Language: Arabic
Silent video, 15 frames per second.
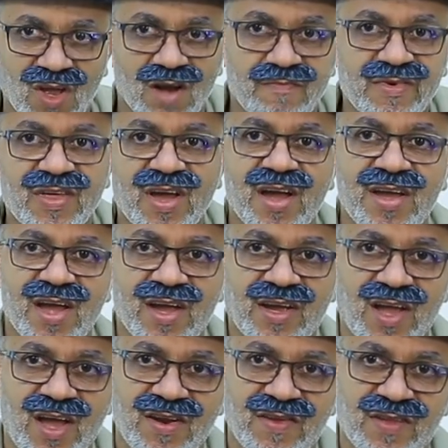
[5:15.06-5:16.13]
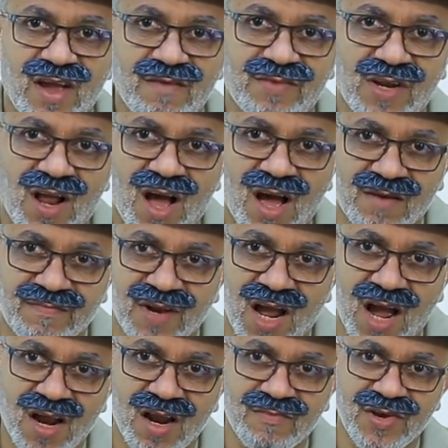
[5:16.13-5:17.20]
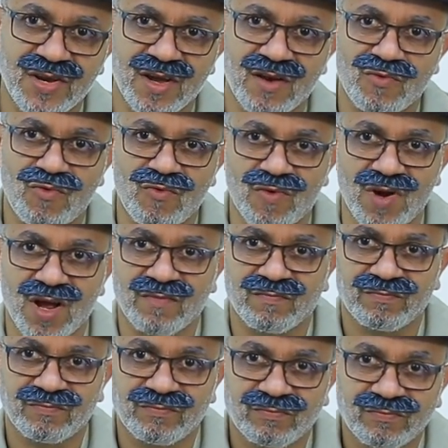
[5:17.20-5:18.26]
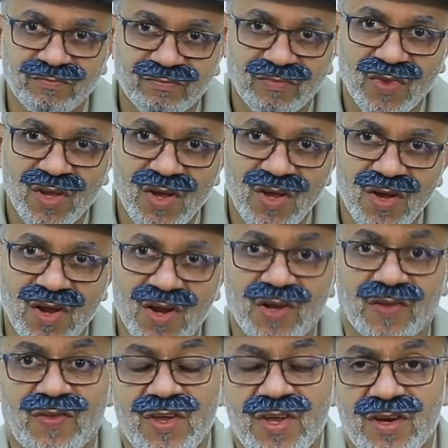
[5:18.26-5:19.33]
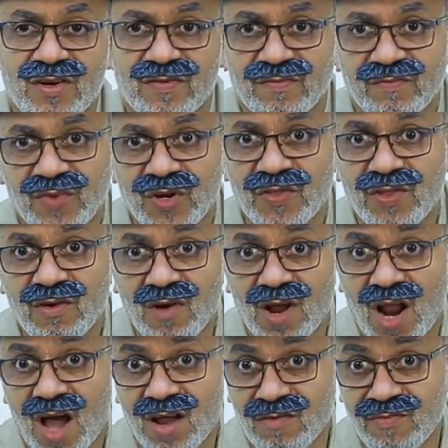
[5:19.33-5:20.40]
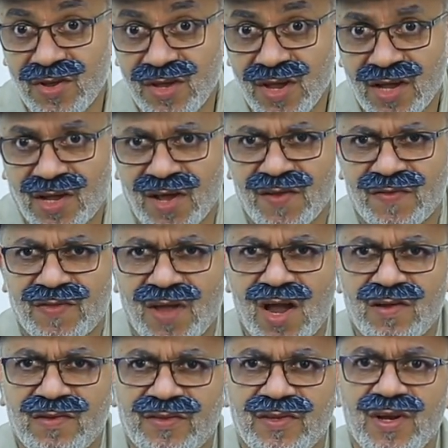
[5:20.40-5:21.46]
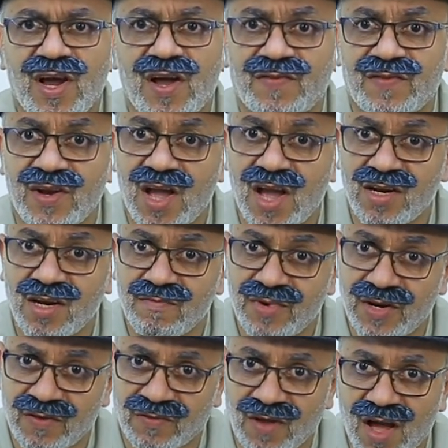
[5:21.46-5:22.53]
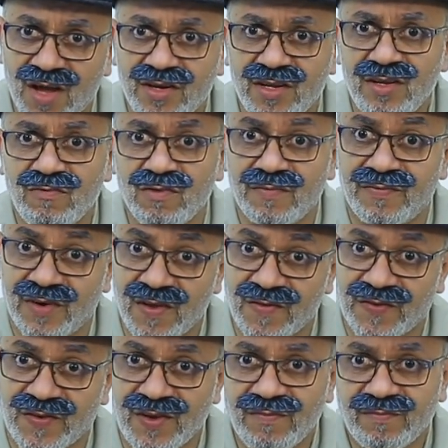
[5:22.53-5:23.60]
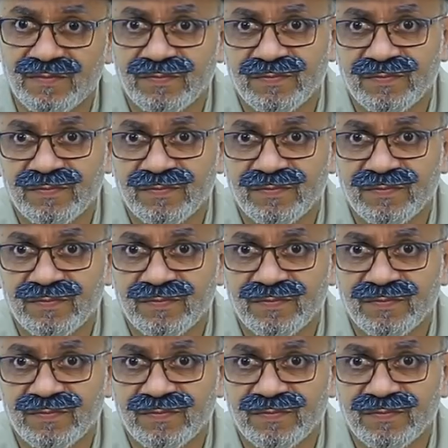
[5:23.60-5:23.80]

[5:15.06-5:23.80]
البداية كانت قبل الحرب العالمية الأولى اللي كتير من الدول العربية كانت تحت الاحتلال البريطاني والفرنسي